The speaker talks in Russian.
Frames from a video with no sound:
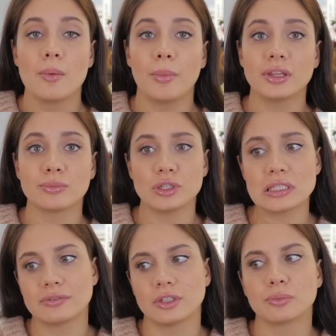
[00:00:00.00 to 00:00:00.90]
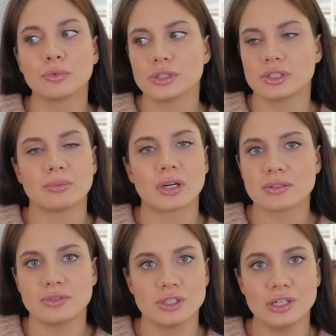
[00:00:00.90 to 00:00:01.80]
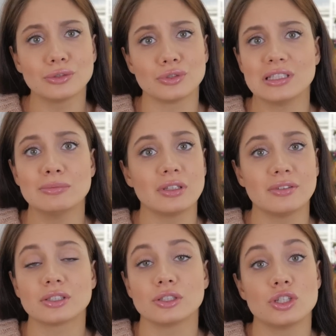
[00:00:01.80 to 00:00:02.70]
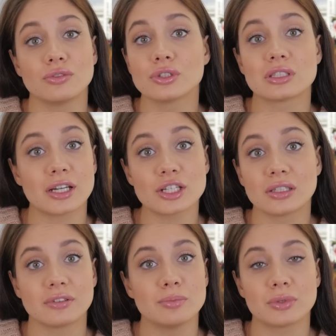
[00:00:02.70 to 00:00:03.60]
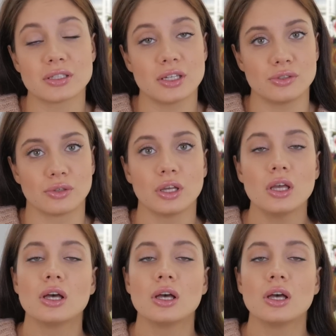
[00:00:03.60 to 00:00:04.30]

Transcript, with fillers: Поэтому если вы их моете там раз в неделю, то с ними, наверное, ничего страшного не произойдет.